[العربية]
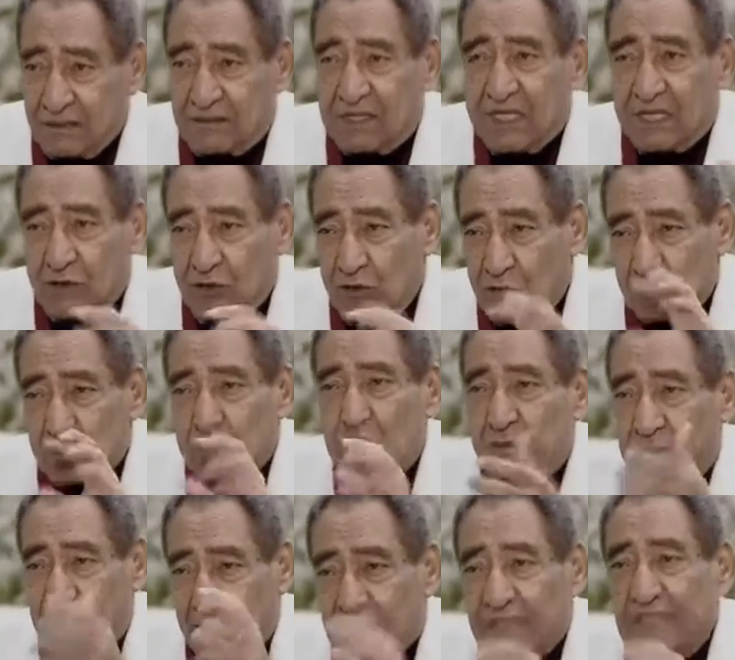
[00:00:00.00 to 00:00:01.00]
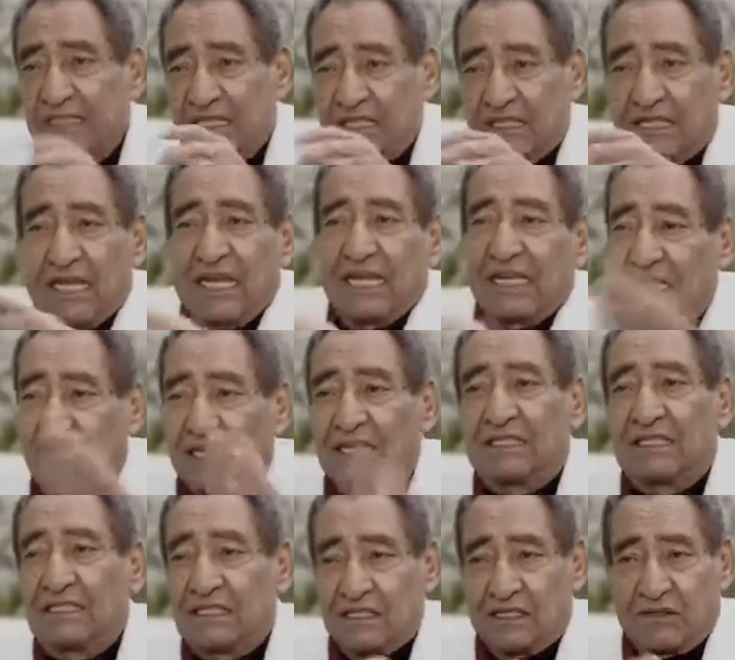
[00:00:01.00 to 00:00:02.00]
تاني يوم الصبح بدري انها
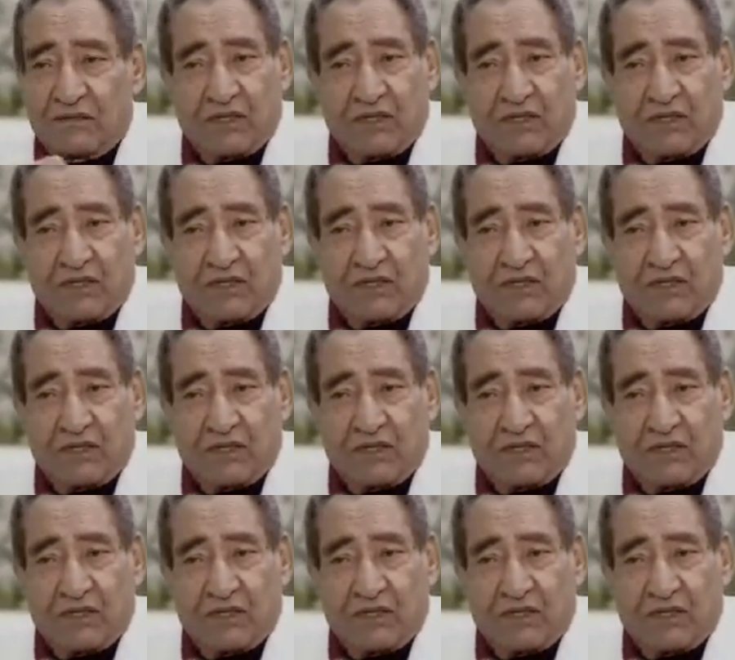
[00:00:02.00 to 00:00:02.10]
خدتني